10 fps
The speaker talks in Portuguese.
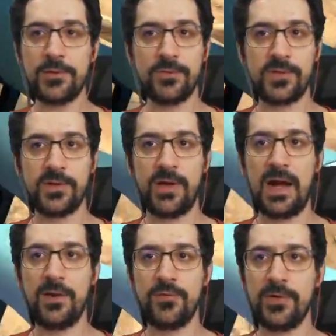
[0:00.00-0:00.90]
do seu
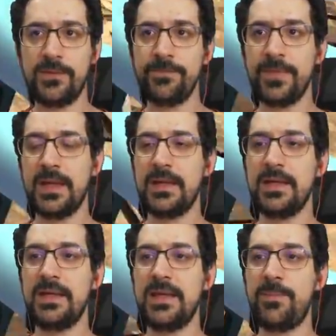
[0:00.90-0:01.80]
hardware
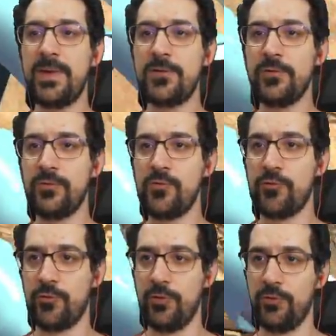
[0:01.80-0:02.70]
e depende do
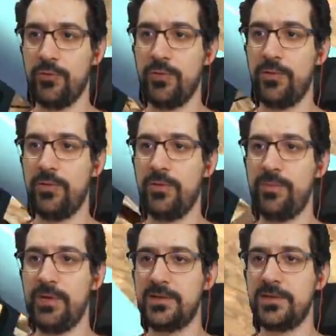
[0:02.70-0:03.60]
jogo, o, o
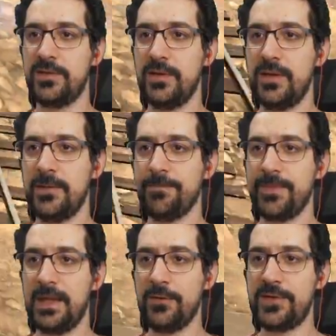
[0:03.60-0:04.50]
Blitz.
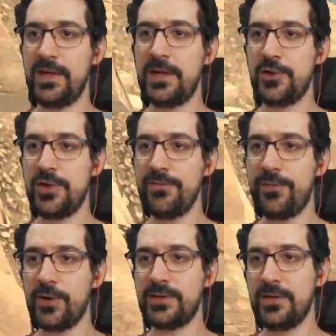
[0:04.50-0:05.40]
Eu sei que Team
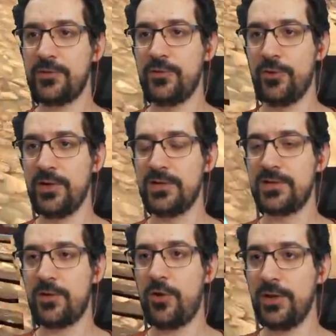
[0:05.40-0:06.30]
Fortress
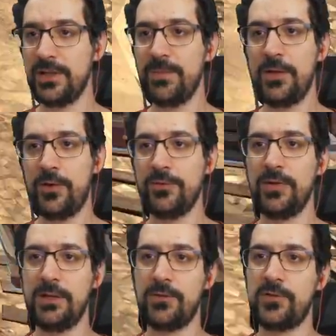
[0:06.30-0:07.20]
2 roda melhor no
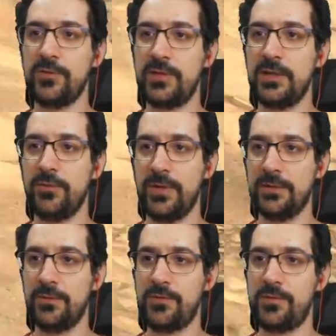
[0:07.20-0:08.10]
Linux do que no
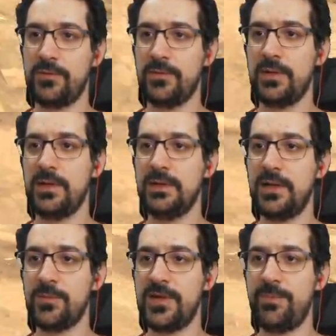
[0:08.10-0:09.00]
Windows em termos da